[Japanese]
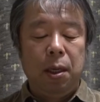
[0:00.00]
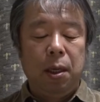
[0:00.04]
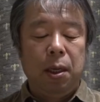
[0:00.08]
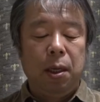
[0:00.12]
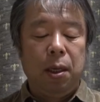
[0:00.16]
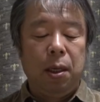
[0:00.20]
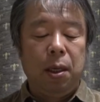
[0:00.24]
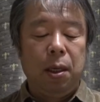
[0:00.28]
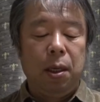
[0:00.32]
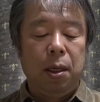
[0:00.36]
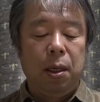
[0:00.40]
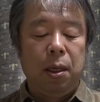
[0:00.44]

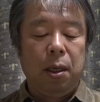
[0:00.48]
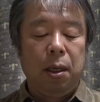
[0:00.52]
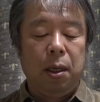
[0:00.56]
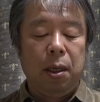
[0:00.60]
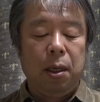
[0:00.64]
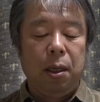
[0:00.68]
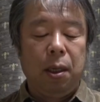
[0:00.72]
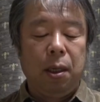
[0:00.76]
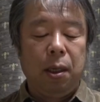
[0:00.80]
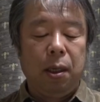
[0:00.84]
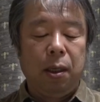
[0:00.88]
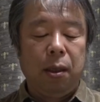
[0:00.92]

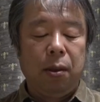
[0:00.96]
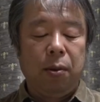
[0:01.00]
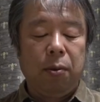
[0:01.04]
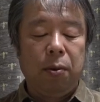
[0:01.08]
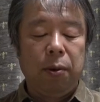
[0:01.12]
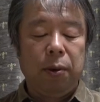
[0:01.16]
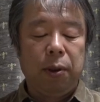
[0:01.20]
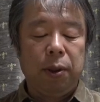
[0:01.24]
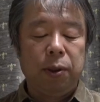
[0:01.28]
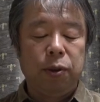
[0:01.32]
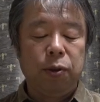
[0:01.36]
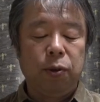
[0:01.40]
えー、こ
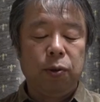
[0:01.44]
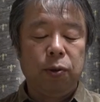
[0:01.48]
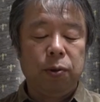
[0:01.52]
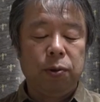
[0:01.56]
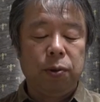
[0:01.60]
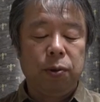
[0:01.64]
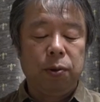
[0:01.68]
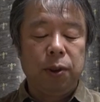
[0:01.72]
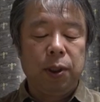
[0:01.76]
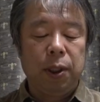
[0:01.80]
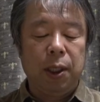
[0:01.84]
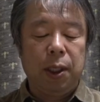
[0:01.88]
れは上
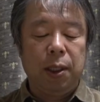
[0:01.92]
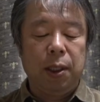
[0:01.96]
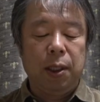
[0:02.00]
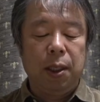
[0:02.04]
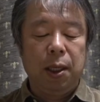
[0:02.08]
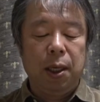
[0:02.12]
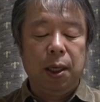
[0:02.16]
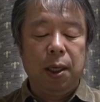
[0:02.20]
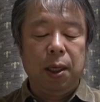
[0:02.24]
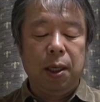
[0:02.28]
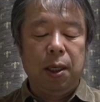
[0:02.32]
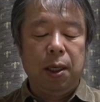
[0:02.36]
層線
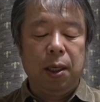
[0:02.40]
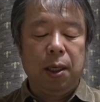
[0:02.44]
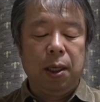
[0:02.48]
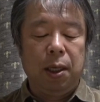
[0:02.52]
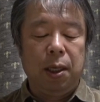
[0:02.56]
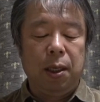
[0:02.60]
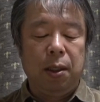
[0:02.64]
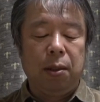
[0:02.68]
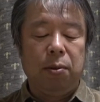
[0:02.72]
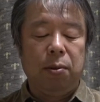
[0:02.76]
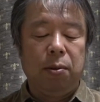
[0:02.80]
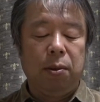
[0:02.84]
で、
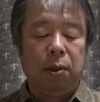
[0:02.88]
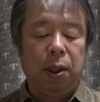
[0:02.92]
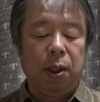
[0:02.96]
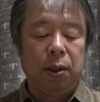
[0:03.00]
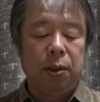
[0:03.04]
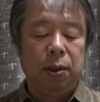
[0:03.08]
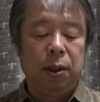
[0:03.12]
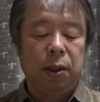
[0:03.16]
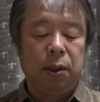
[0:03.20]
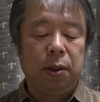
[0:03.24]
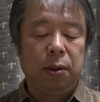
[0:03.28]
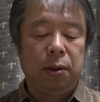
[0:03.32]
えーと、と
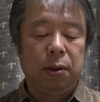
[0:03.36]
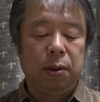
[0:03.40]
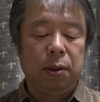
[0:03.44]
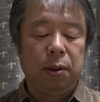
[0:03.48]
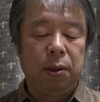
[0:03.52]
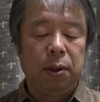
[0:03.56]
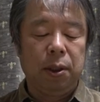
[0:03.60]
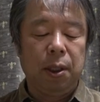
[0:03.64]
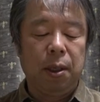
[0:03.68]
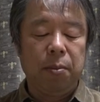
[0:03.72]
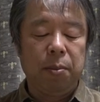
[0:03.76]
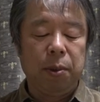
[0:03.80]
活躍す
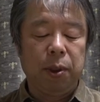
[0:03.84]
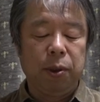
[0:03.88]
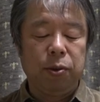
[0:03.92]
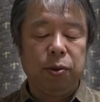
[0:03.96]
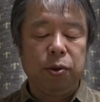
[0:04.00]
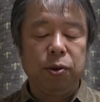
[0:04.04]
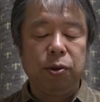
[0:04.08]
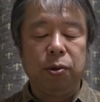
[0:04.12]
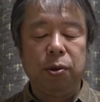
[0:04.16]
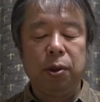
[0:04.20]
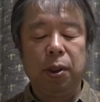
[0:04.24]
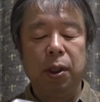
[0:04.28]
る
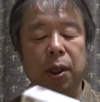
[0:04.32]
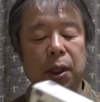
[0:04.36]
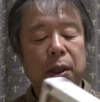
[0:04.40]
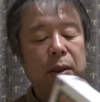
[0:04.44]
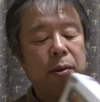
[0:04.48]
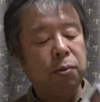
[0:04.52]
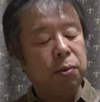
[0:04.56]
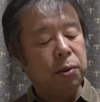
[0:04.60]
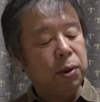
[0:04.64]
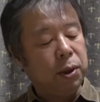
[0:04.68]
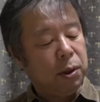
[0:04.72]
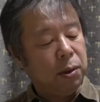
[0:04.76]
310系
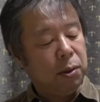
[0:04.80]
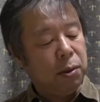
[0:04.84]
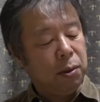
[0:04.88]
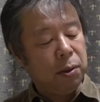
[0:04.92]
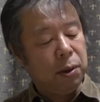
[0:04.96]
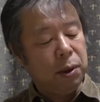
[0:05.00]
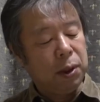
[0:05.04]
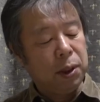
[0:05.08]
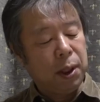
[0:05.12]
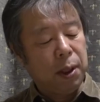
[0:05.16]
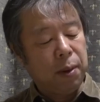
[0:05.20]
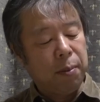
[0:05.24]
のうちの
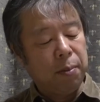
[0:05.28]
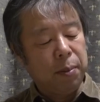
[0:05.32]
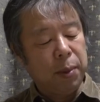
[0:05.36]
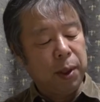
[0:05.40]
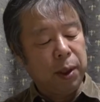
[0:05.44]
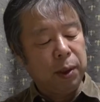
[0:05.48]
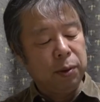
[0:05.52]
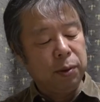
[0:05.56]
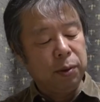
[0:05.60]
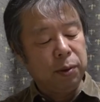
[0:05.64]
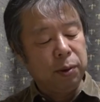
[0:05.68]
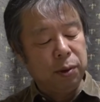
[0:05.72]

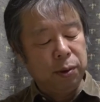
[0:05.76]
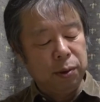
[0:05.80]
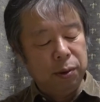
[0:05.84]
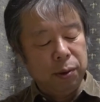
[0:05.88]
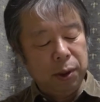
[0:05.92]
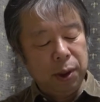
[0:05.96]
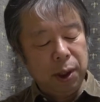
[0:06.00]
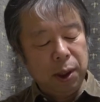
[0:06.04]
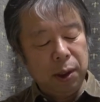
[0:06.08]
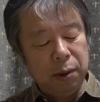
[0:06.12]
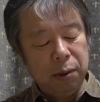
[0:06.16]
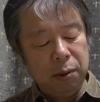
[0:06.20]

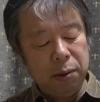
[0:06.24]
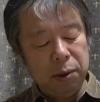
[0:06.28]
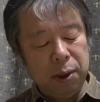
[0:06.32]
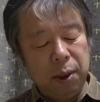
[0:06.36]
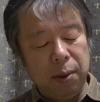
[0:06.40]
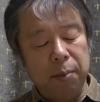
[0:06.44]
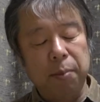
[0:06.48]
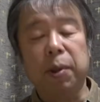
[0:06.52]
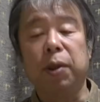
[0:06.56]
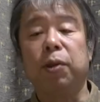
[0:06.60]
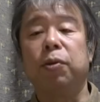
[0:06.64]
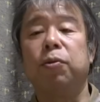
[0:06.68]
313と
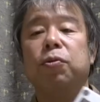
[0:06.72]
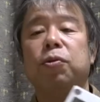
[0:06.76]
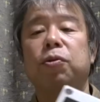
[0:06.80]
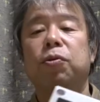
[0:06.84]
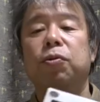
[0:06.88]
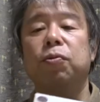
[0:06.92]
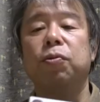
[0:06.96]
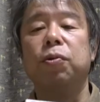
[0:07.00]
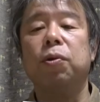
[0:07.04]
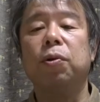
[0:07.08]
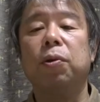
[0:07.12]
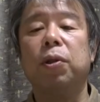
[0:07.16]

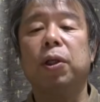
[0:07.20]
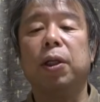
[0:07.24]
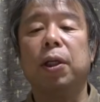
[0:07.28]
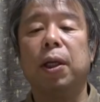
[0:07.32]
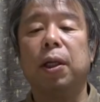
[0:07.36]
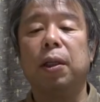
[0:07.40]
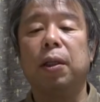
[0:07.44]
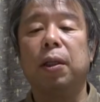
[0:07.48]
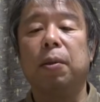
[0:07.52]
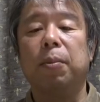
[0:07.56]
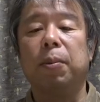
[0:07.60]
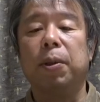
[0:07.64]
314に
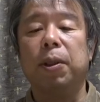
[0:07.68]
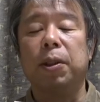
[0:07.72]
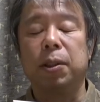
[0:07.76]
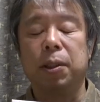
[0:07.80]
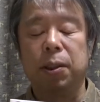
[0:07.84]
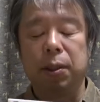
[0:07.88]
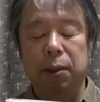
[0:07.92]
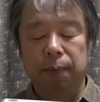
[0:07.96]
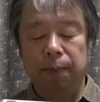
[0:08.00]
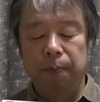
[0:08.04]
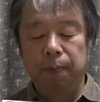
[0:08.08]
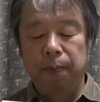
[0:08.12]
なってま
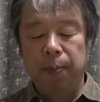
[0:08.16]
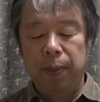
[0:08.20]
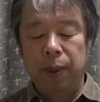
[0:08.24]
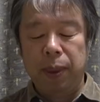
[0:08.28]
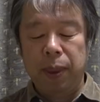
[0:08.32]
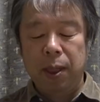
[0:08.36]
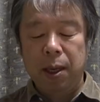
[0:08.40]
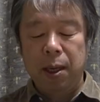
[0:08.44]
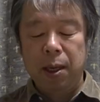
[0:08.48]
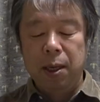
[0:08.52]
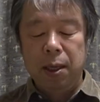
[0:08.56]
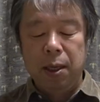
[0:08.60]
す
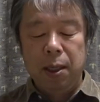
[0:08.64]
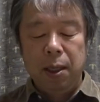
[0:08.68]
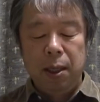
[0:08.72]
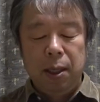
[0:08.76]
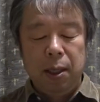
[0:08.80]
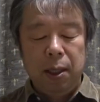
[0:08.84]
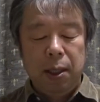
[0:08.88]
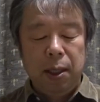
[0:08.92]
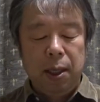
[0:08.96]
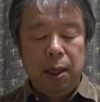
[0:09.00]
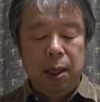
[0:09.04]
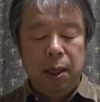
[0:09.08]

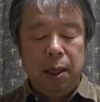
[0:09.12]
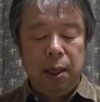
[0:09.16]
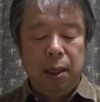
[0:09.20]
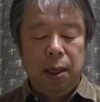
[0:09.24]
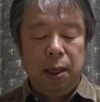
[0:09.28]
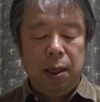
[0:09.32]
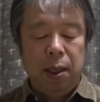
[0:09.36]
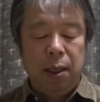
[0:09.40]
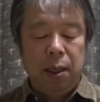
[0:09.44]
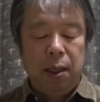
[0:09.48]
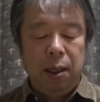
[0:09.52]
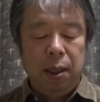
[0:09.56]

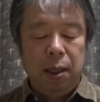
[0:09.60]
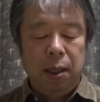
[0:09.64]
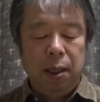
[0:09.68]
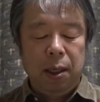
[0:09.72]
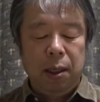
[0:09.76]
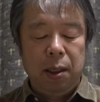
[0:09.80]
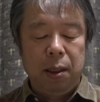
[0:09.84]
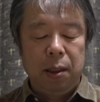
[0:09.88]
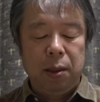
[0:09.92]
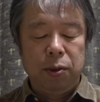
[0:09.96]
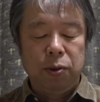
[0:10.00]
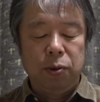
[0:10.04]
で、
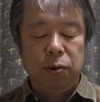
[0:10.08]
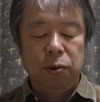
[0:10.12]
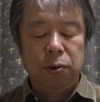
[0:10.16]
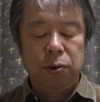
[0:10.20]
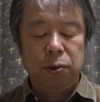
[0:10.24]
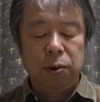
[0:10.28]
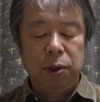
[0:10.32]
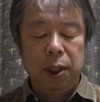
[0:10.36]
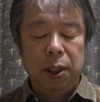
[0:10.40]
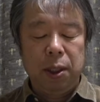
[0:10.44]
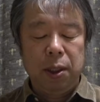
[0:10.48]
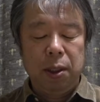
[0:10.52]
えー、上
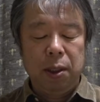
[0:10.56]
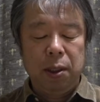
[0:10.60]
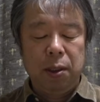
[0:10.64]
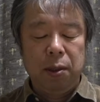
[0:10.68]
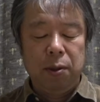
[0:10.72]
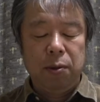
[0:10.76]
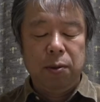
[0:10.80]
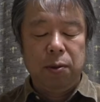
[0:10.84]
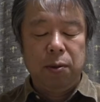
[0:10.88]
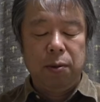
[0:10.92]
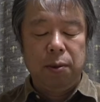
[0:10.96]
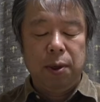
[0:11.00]
層線って
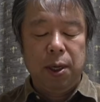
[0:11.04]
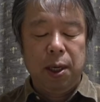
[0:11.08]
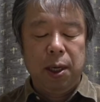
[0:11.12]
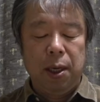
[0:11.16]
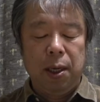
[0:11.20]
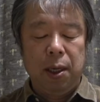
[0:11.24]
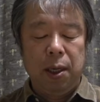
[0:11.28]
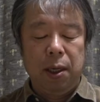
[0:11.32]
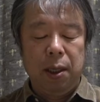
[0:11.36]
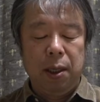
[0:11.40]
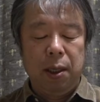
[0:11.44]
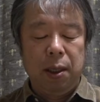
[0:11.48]
いうの
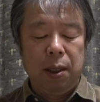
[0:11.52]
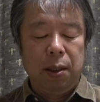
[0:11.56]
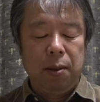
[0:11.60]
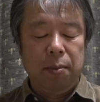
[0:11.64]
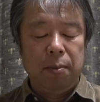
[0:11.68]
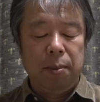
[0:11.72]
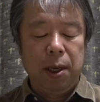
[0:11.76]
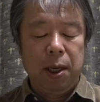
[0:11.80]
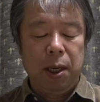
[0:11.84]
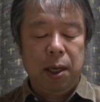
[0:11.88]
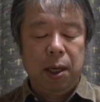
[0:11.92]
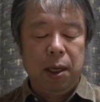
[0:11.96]
は
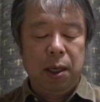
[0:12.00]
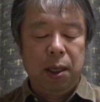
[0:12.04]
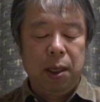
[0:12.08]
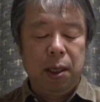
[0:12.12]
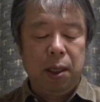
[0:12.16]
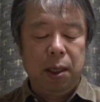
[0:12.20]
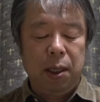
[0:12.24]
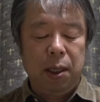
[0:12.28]
まあ